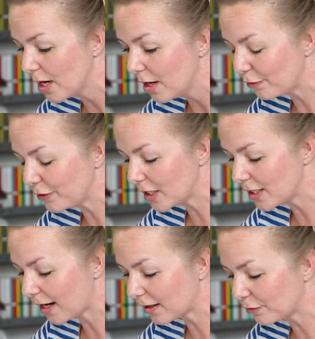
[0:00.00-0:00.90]
Vier
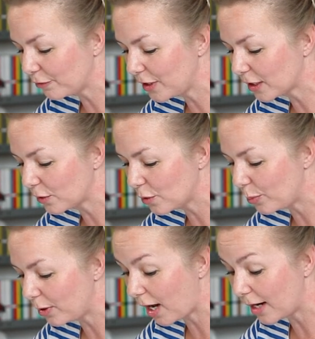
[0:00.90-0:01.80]
Jacken, vier
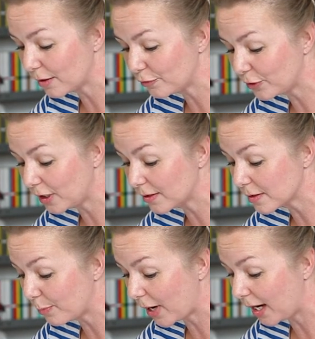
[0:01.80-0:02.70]
Knüppel, einer für jedes
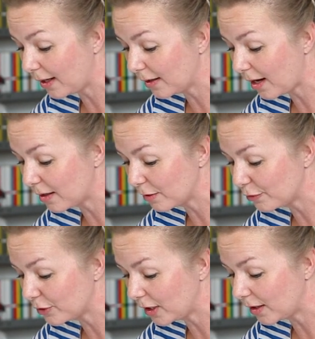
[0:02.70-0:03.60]
Bein, einer
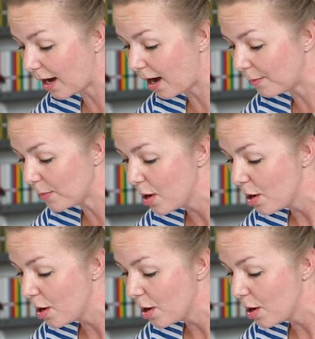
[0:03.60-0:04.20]
für jeden Arm